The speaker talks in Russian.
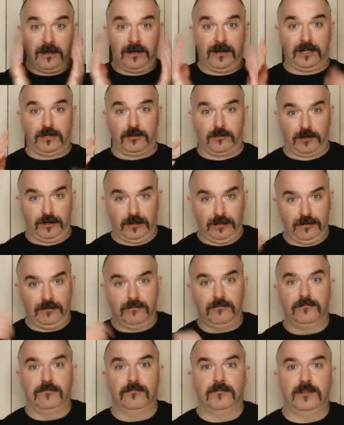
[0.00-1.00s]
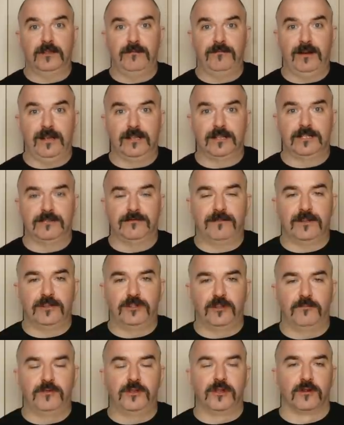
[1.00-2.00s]
который являлся
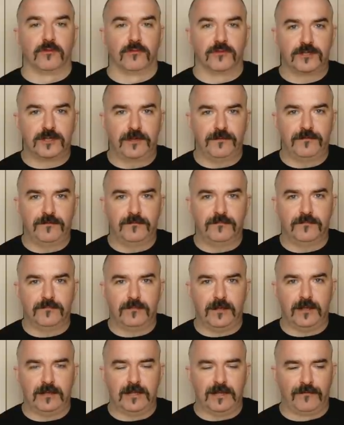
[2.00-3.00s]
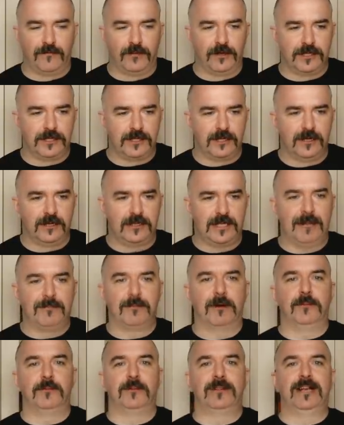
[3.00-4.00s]
вождем херусков, одного из
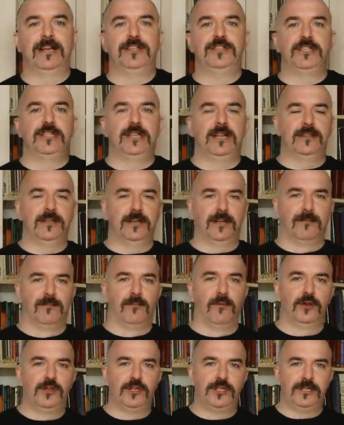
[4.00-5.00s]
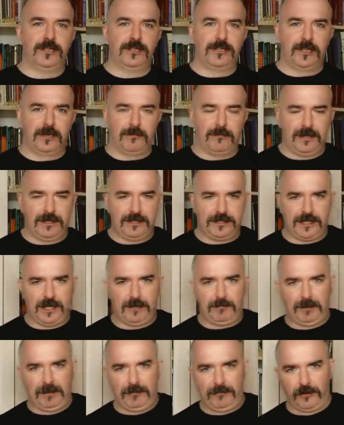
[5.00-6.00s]
самых многочисленных и мощных
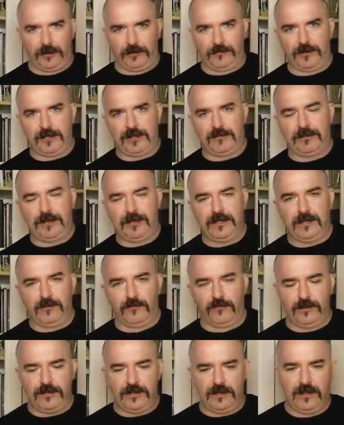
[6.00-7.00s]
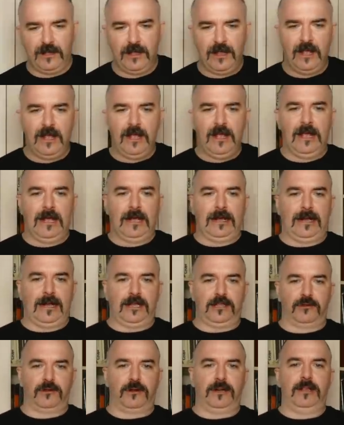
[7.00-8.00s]
германских племен в этом регионе,
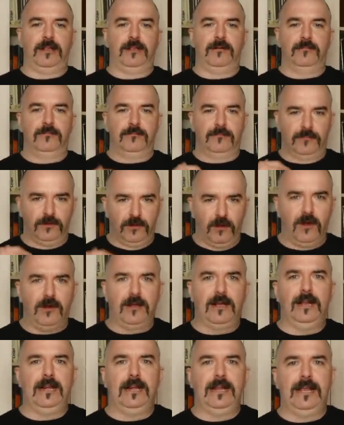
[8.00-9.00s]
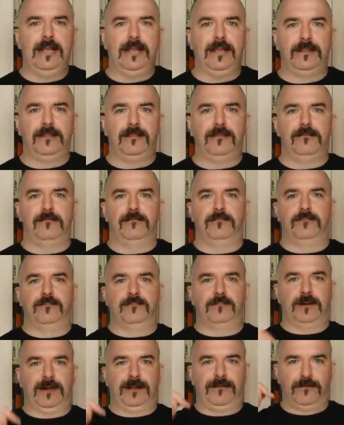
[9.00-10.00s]
который много лет
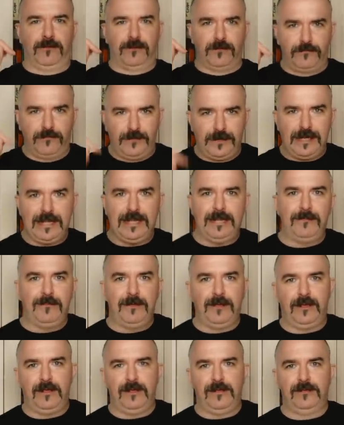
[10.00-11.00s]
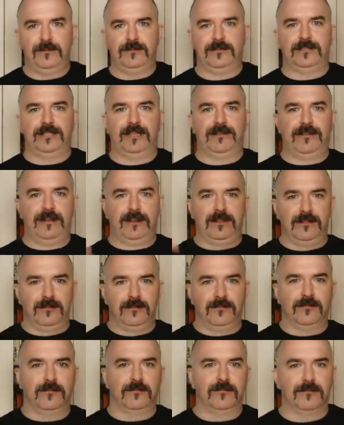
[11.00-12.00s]
провел в Риме,
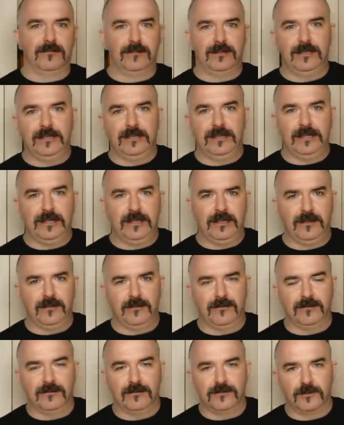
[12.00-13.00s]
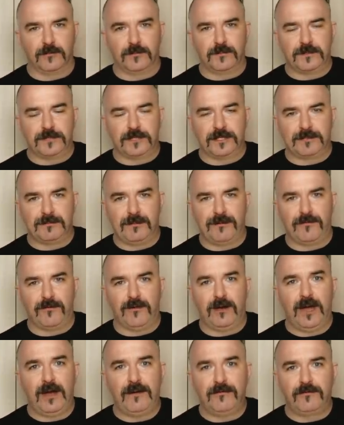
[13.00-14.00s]
знавал и, собственно,
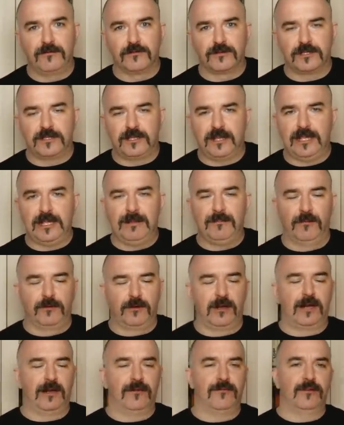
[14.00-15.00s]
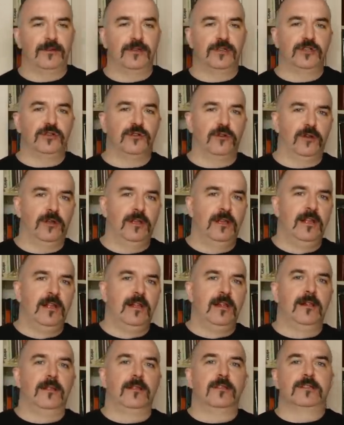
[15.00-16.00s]
самого Августа, и много кого еще,
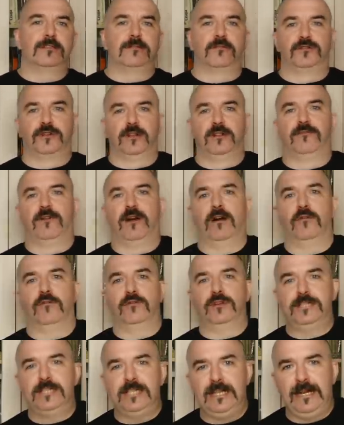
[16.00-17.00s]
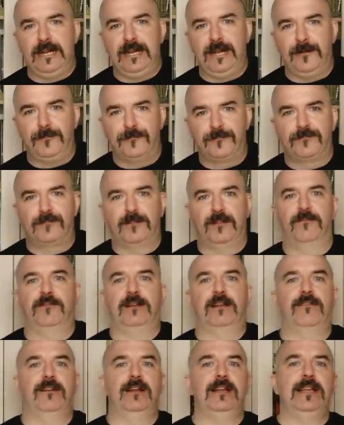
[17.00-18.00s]
служил в Ауксилии, в
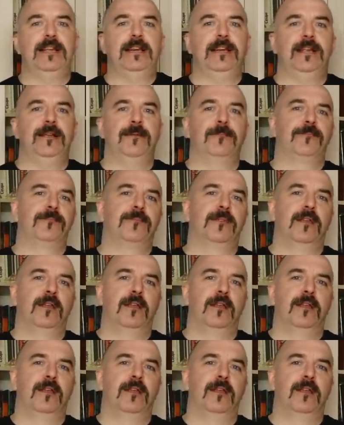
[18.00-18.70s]
кавалерии,